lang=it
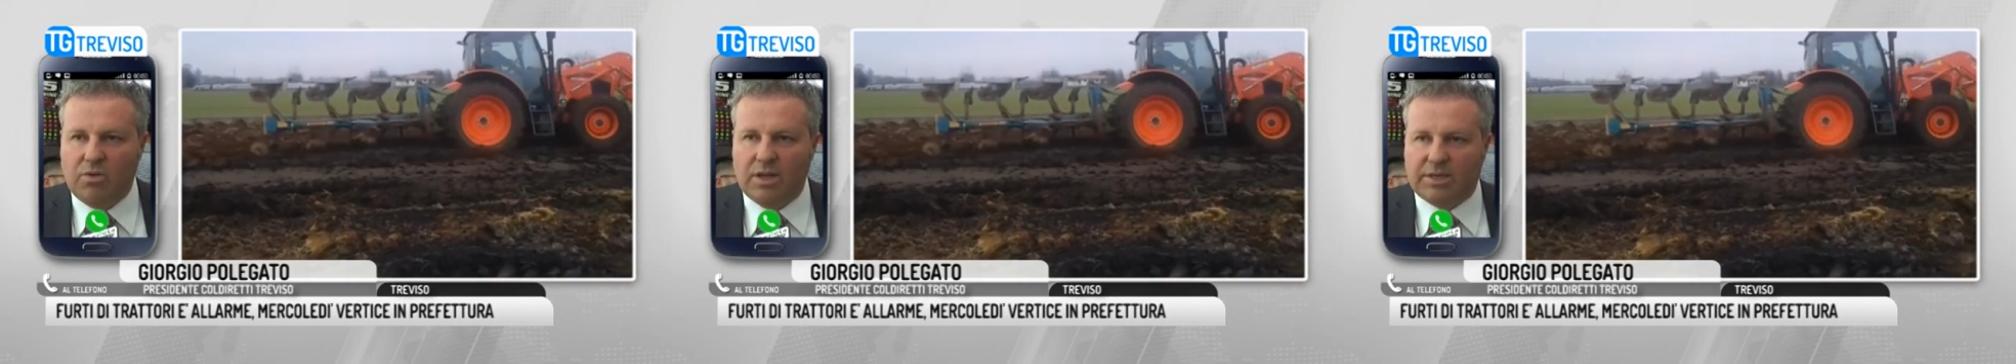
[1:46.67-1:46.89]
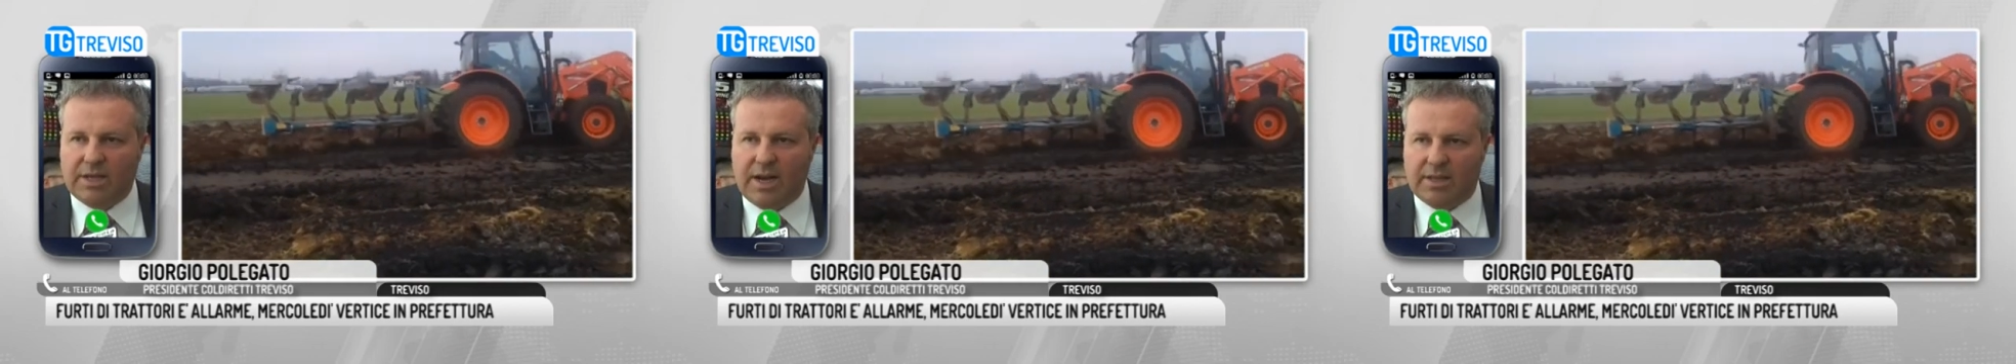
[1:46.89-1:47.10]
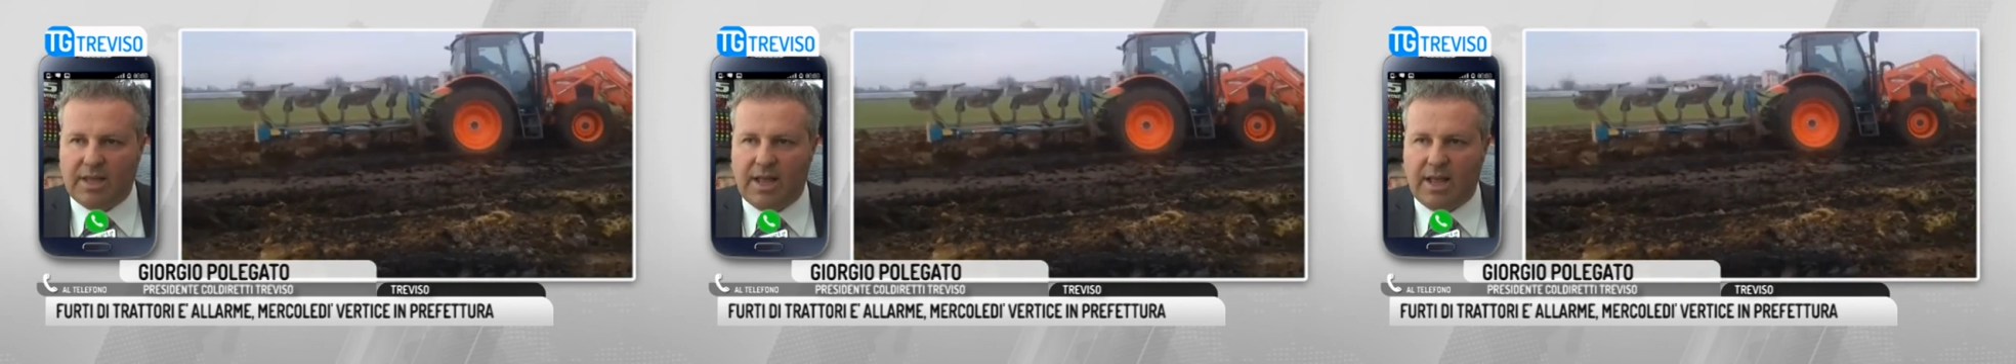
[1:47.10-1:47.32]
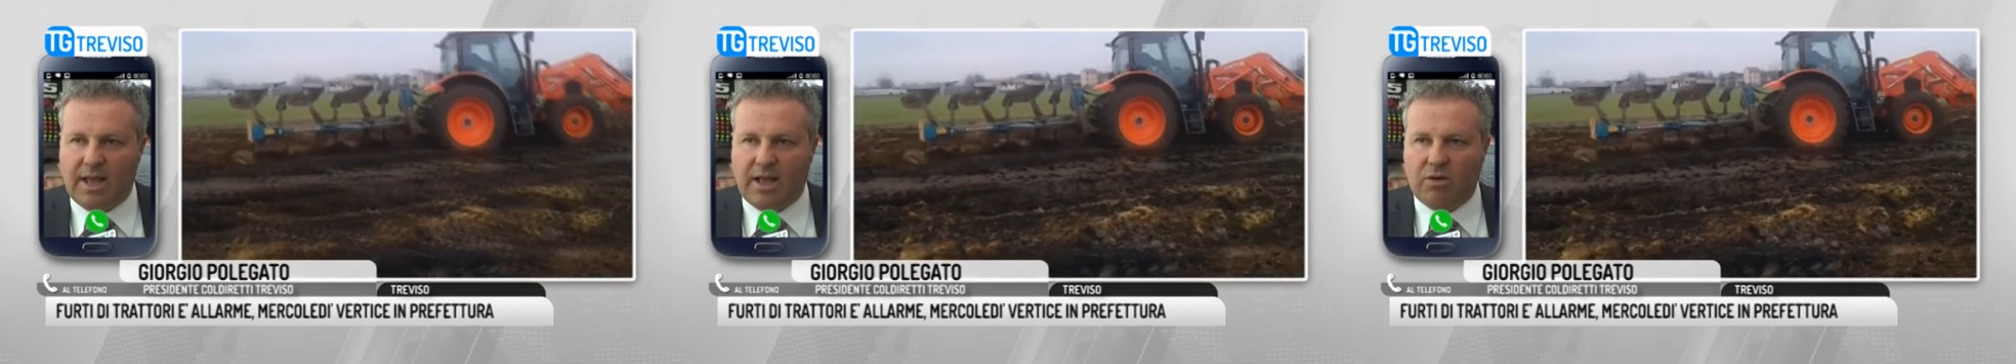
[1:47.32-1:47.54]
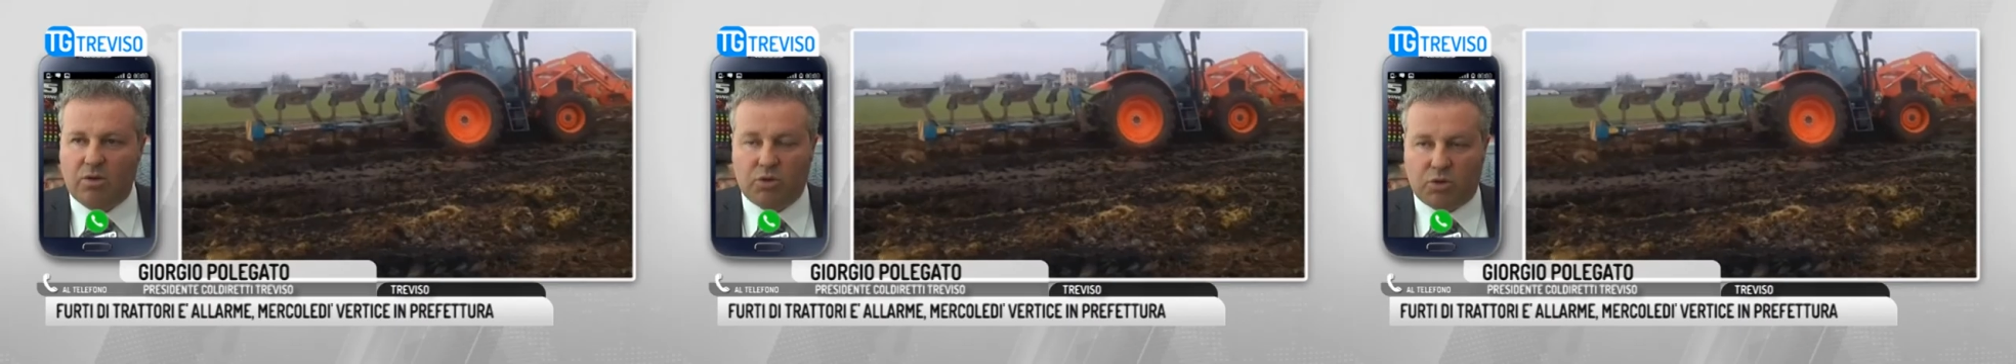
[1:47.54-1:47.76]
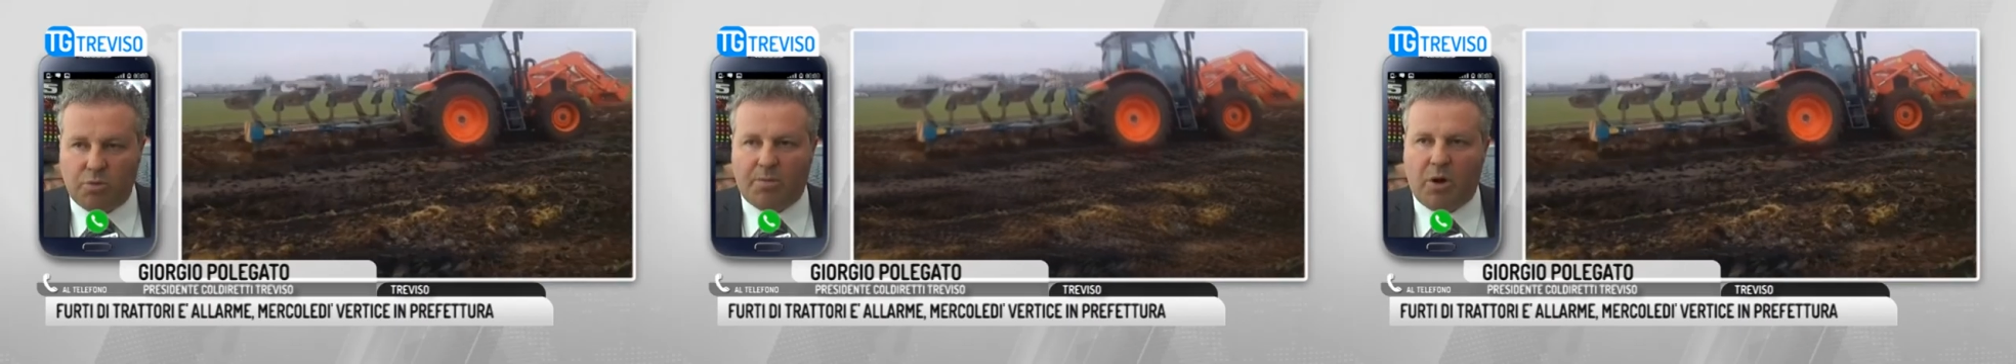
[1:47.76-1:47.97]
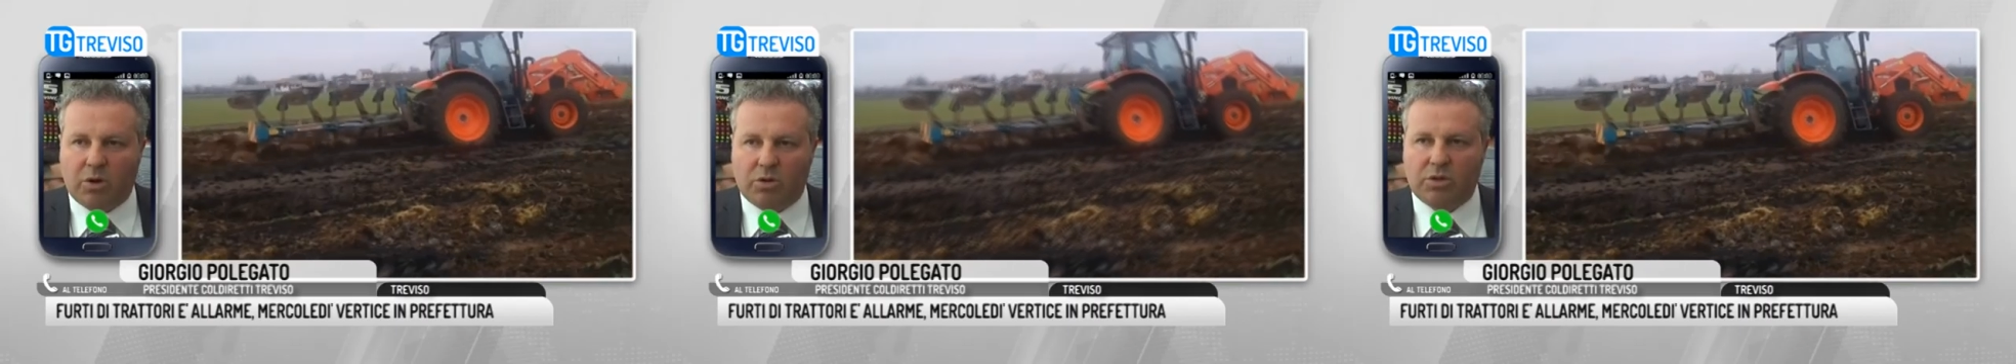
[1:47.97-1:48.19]
comunque eh,
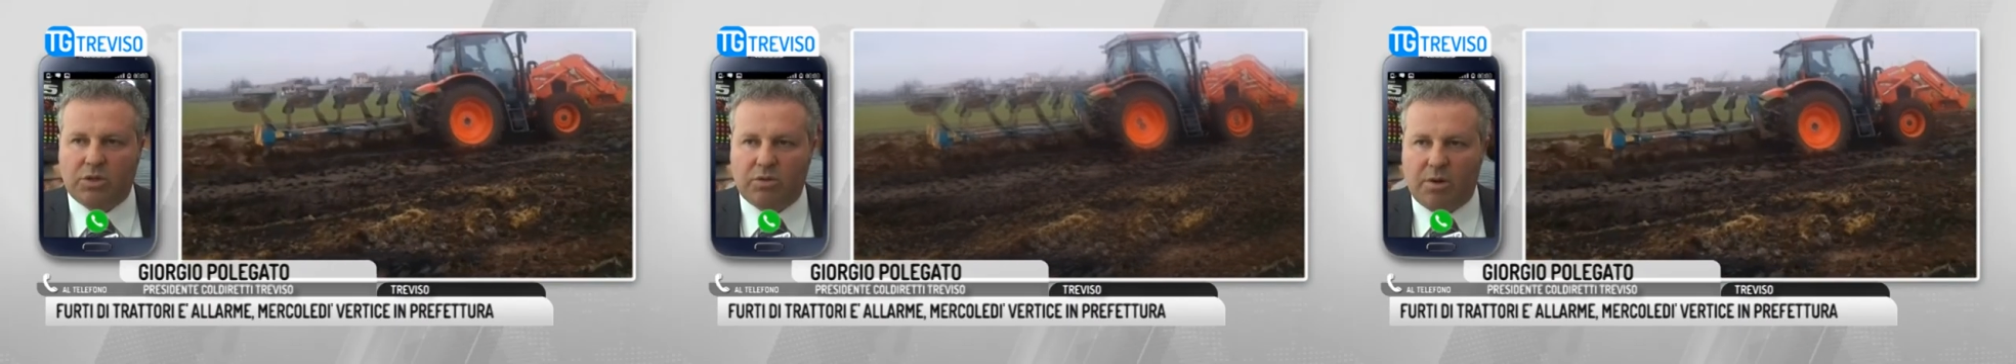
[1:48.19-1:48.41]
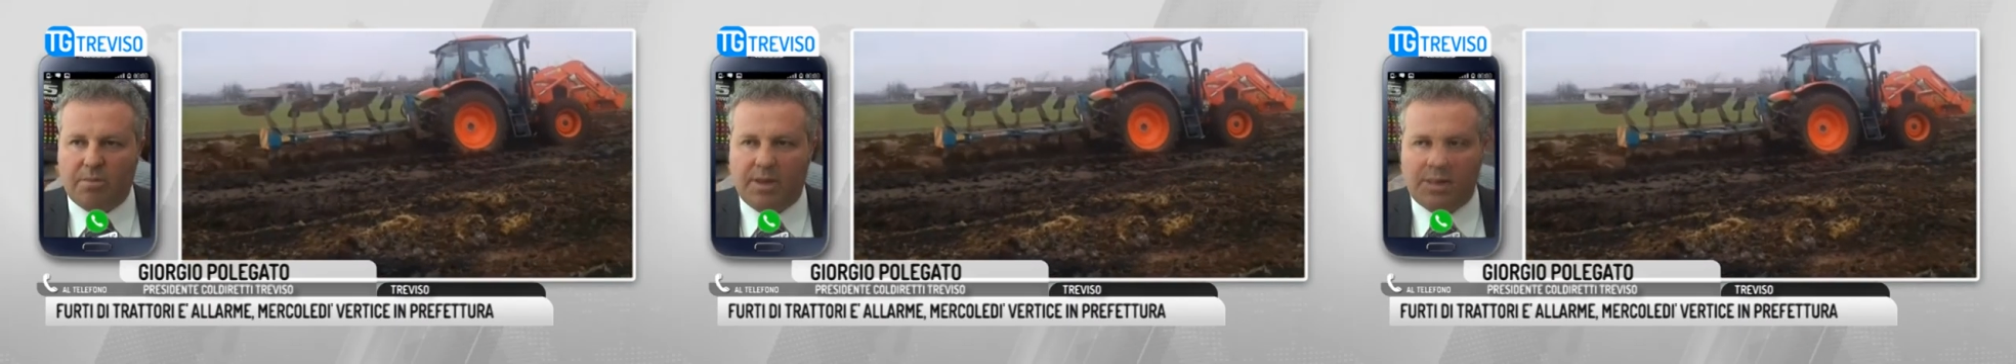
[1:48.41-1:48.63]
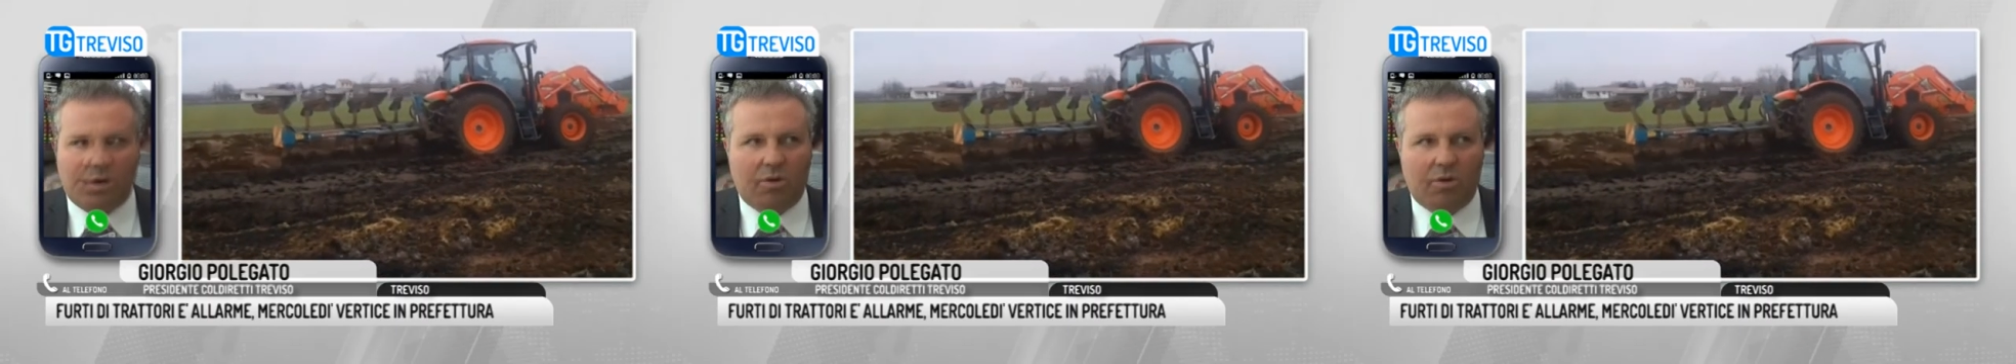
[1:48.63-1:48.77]
hanno